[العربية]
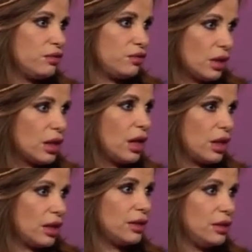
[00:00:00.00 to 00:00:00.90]

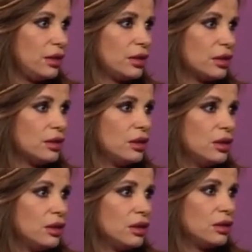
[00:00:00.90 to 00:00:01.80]
فرح احيانا
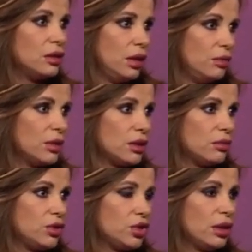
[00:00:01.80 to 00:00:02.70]
دائما
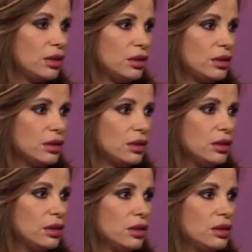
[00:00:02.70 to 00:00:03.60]
مش احيانا دائما مش
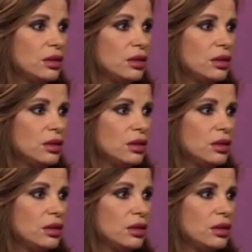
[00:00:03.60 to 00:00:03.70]
احيانا